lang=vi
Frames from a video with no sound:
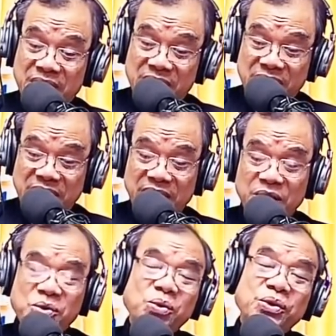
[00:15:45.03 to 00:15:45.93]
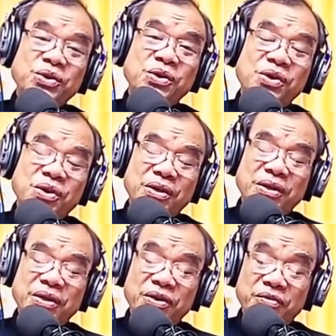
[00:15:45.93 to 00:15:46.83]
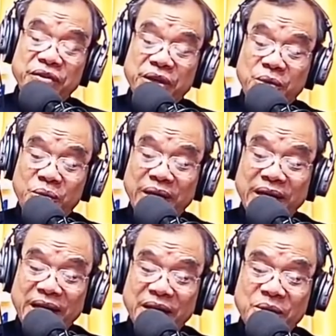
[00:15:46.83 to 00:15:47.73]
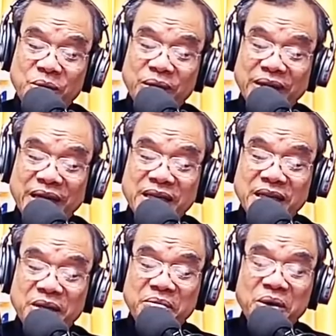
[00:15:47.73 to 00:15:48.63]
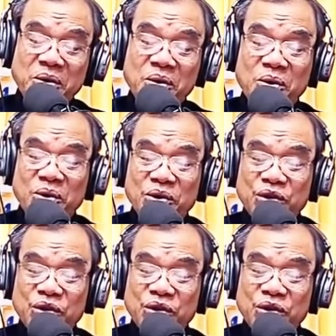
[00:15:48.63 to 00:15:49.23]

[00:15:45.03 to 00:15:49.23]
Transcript: ơn ta đủ cho con vì quyền năng của ta được biểu lộ